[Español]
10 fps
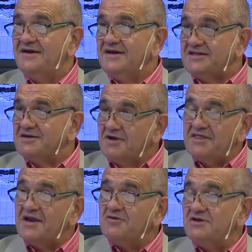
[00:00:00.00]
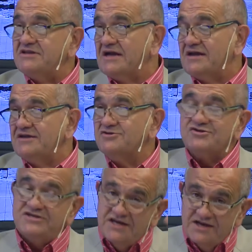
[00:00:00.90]
Y te vas a dar cuenta que de esos
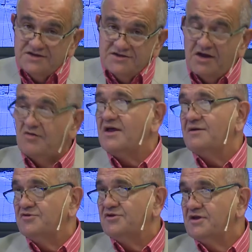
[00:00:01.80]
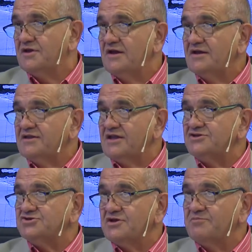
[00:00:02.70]
100 que recaudamos de
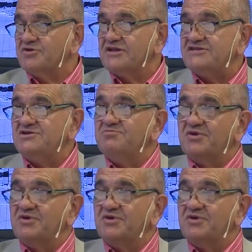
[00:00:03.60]
derechos de exportación,